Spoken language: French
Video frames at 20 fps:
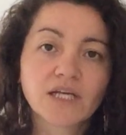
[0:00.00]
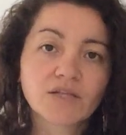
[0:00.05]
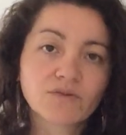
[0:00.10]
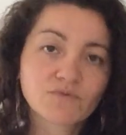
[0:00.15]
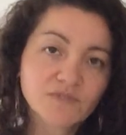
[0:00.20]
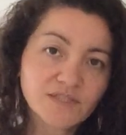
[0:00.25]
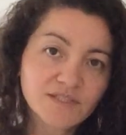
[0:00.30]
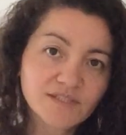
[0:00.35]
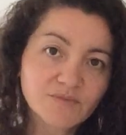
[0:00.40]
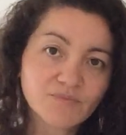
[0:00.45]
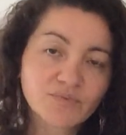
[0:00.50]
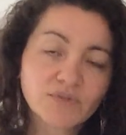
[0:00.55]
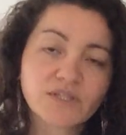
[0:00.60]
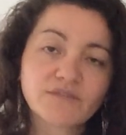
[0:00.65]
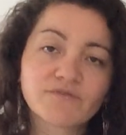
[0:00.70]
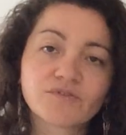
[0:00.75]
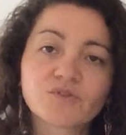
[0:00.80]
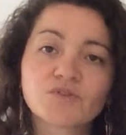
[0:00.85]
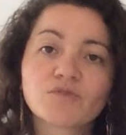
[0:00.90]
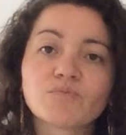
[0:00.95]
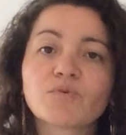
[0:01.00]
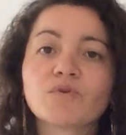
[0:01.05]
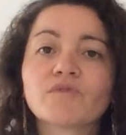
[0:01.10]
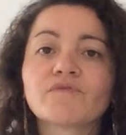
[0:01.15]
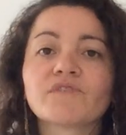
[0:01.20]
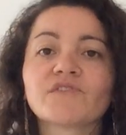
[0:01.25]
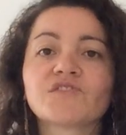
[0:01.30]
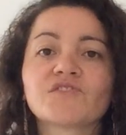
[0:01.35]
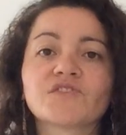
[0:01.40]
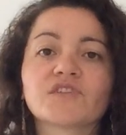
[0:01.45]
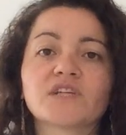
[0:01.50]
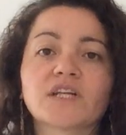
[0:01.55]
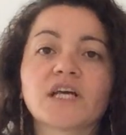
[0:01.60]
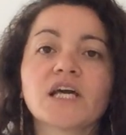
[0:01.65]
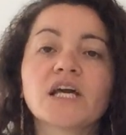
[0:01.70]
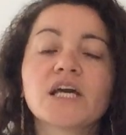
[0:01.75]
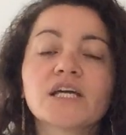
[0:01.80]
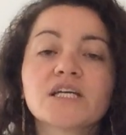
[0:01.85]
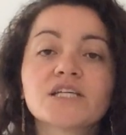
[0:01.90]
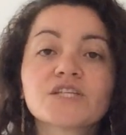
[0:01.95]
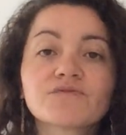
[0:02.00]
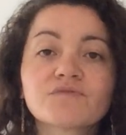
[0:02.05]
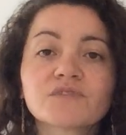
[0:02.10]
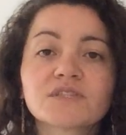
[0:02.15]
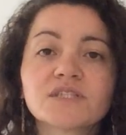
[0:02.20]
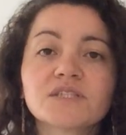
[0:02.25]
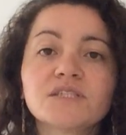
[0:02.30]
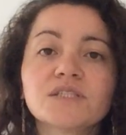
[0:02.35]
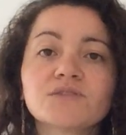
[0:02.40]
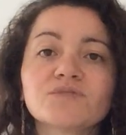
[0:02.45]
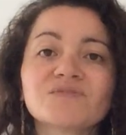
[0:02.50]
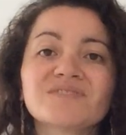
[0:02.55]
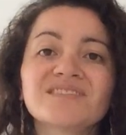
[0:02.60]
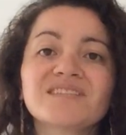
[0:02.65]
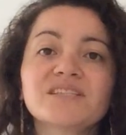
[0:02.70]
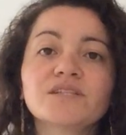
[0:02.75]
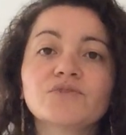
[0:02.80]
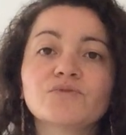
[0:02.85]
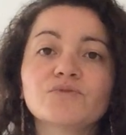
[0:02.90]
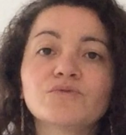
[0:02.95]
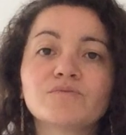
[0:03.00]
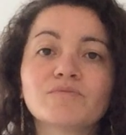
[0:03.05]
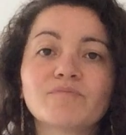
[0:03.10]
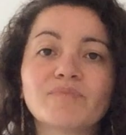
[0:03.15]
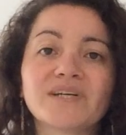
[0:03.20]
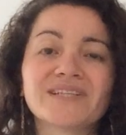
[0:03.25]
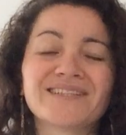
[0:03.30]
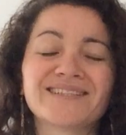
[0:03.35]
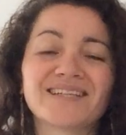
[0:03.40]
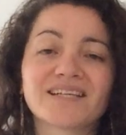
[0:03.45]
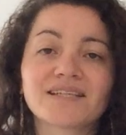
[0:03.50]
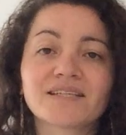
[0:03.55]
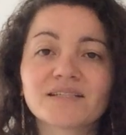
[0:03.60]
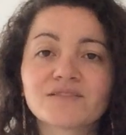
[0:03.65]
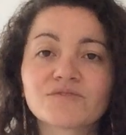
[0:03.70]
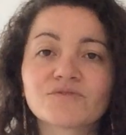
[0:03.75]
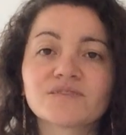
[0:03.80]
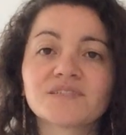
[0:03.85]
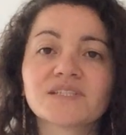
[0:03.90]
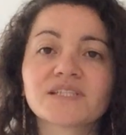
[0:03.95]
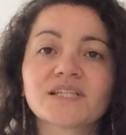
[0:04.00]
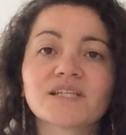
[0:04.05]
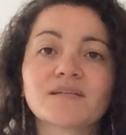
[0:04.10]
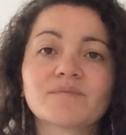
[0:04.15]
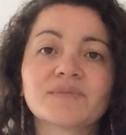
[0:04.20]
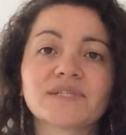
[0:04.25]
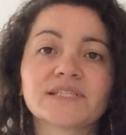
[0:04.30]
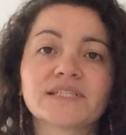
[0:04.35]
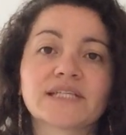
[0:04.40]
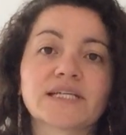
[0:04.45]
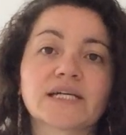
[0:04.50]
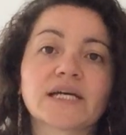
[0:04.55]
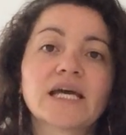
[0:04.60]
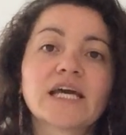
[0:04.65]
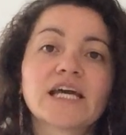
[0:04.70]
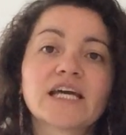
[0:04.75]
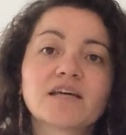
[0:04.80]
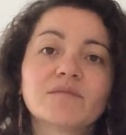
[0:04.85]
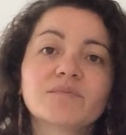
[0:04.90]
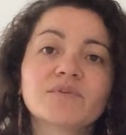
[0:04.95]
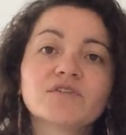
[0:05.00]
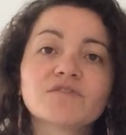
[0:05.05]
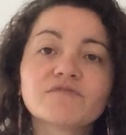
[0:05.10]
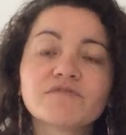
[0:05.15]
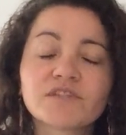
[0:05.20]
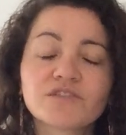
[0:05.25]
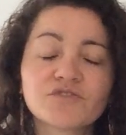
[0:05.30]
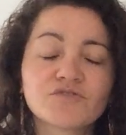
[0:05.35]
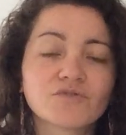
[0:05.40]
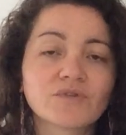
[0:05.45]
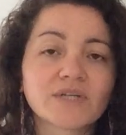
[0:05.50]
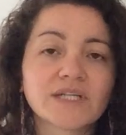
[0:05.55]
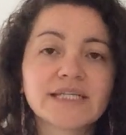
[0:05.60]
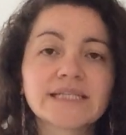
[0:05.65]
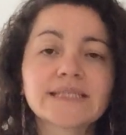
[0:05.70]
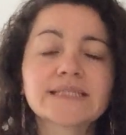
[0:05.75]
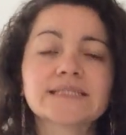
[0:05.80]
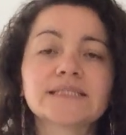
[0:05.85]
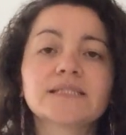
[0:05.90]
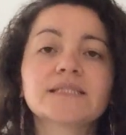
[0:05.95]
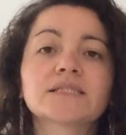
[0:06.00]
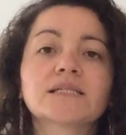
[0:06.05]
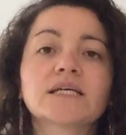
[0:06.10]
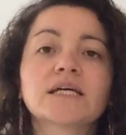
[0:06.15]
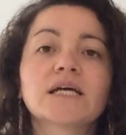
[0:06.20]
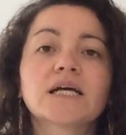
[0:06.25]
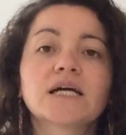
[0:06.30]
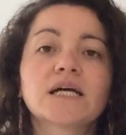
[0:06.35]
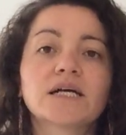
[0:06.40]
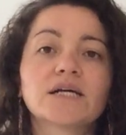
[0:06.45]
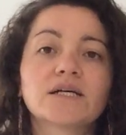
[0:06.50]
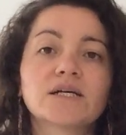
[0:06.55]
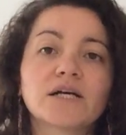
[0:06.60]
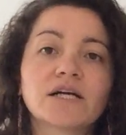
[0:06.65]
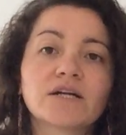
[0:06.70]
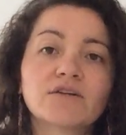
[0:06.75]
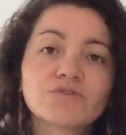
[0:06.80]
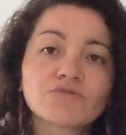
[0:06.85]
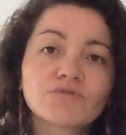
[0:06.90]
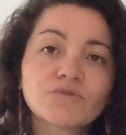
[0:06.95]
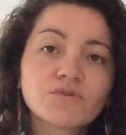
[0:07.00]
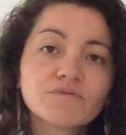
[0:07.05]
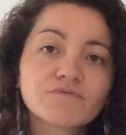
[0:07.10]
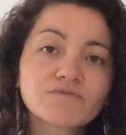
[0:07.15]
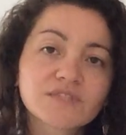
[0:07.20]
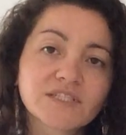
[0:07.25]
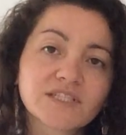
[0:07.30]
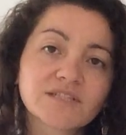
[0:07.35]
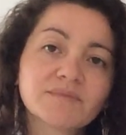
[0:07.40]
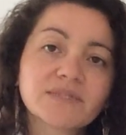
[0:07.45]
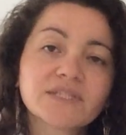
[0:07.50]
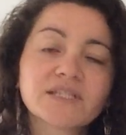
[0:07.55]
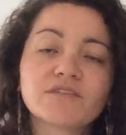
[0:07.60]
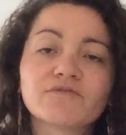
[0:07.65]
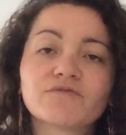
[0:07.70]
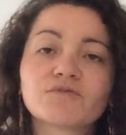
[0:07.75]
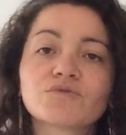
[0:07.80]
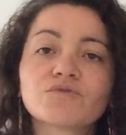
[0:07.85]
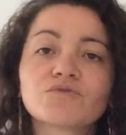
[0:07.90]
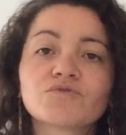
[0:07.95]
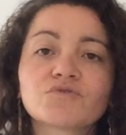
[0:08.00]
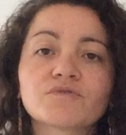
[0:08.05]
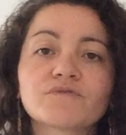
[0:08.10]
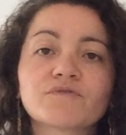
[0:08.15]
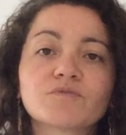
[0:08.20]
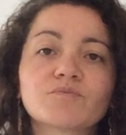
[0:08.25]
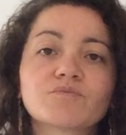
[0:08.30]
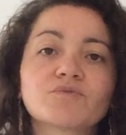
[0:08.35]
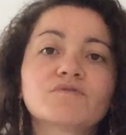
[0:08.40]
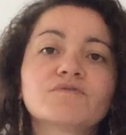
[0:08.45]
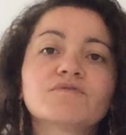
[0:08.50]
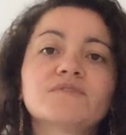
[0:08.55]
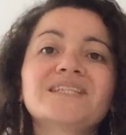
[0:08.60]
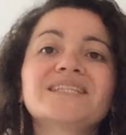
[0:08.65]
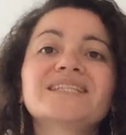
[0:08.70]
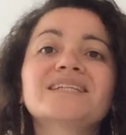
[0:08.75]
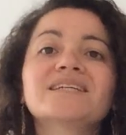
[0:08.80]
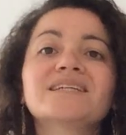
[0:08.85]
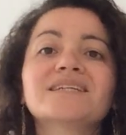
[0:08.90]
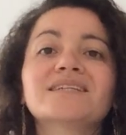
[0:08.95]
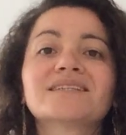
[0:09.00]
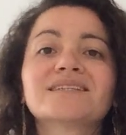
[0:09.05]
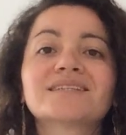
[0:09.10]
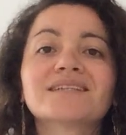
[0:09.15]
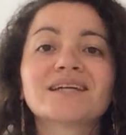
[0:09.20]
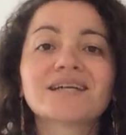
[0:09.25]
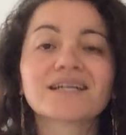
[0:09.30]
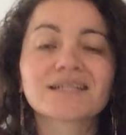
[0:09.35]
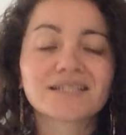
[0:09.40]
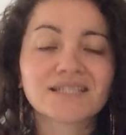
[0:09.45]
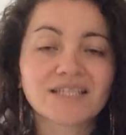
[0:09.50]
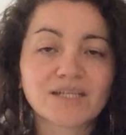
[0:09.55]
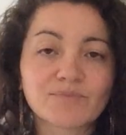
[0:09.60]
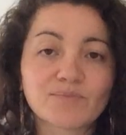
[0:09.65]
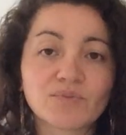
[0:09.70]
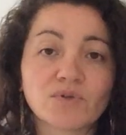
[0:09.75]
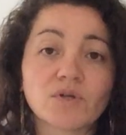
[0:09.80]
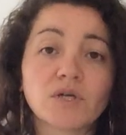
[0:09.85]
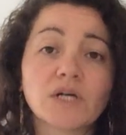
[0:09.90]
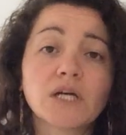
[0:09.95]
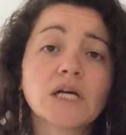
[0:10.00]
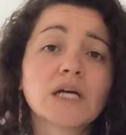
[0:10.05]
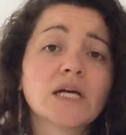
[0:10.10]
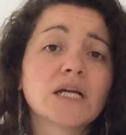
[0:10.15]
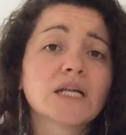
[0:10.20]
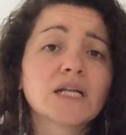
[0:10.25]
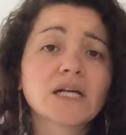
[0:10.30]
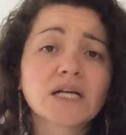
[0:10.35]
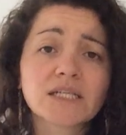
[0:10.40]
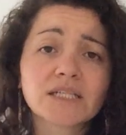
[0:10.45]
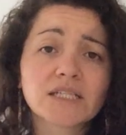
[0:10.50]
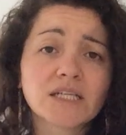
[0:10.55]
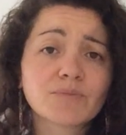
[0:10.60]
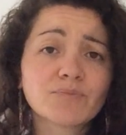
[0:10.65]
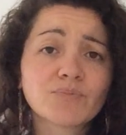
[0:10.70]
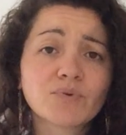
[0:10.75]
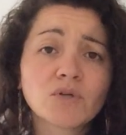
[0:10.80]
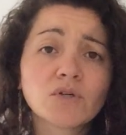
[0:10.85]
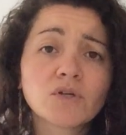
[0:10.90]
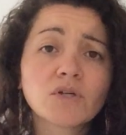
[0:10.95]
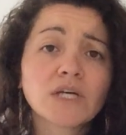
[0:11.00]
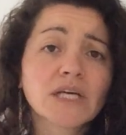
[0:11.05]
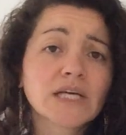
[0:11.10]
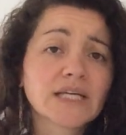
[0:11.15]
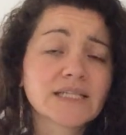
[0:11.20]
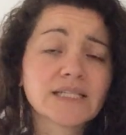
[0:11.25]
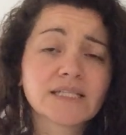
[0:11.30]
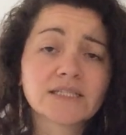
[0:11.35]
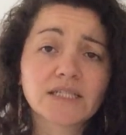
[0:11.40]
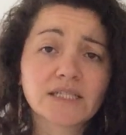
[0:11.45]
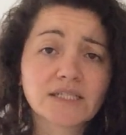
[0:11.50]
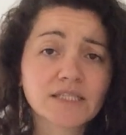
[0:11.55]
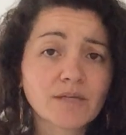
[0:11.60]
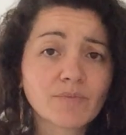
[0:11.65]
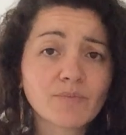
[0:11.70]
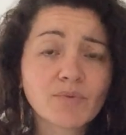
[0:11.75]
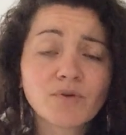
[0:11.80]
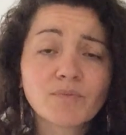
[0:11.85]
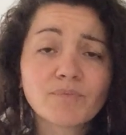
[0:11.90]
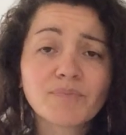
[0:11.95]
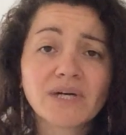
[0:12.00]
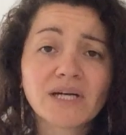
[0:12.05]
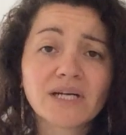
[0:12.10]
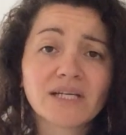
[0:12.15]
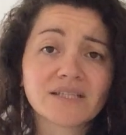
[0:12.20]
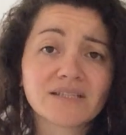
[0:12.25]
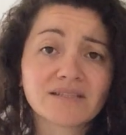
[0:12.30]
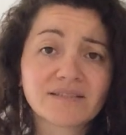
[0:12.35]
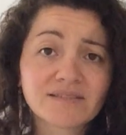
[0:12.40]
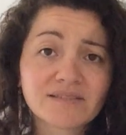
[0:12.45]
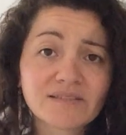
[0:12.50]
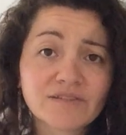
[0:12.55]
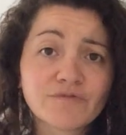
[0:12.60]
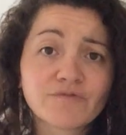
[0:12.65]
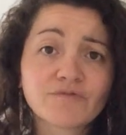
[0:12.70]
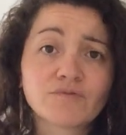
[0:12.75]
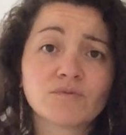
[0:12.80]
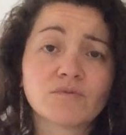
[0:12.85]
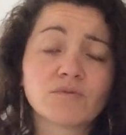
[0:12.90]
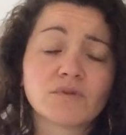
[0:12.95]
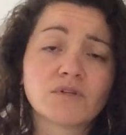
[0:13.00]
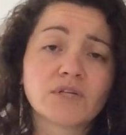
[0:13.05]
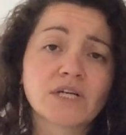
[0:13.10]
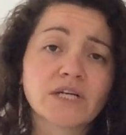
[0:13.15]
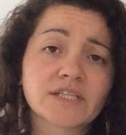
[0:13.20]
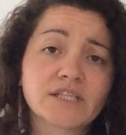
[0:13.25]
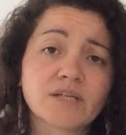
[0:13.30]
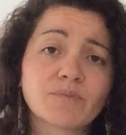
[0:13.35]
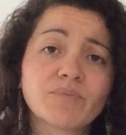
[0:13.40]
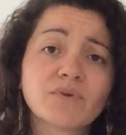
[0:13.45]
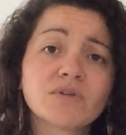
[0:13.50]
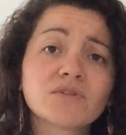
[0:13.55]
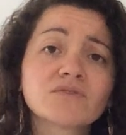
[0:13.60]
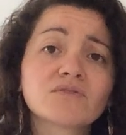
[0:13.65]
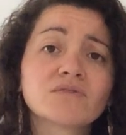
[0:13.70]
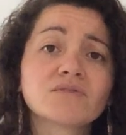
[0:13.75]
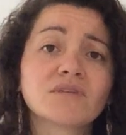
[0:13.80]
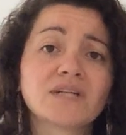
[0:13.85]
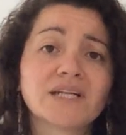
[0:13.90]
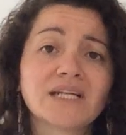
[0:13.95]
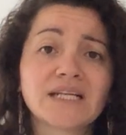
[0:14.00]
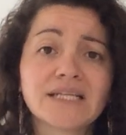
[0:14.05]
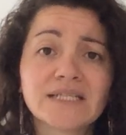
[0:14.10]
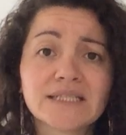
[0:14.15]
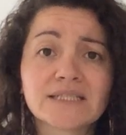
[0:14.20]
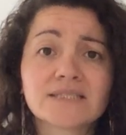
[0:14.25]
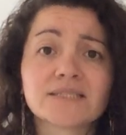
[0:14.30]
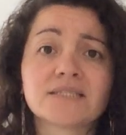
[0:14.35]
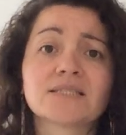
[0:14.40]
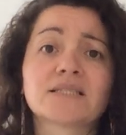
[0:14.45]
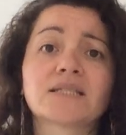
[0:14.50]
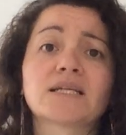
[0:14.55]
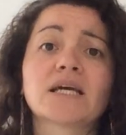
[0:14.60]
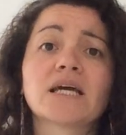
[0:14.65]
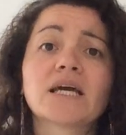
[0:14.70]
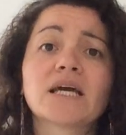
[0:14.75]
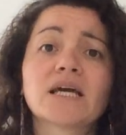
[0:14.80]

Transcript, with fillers: Donc ça c'est pour la photo professionnelle. Et je vous ai dit aussi une bannière. Qu'est-ce que c'est que la bannière Eh bien en fait sur LinkedIn, euh, à l'endroit où vous allez mettre la photo sur votre profil, il y a un arrière-plan. L'arrière-plan, il y a un arrière-plan par défaut, l'arrière-plan de LinkedIn.